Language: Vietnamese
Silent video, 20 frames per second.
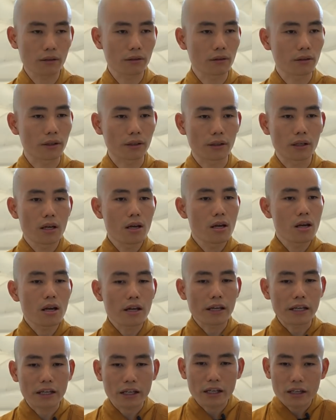người
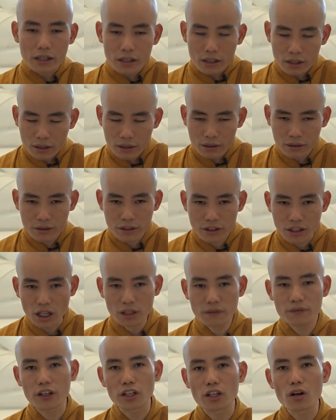
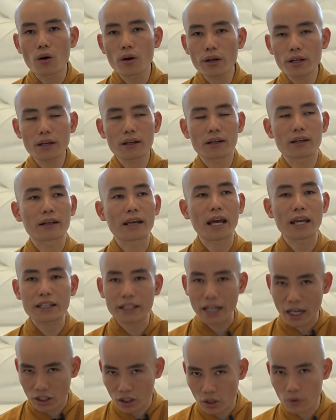chết vì đói ngày
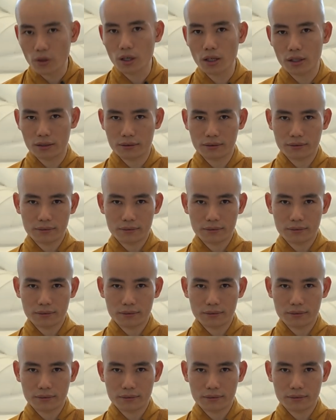càng nhiều hơn,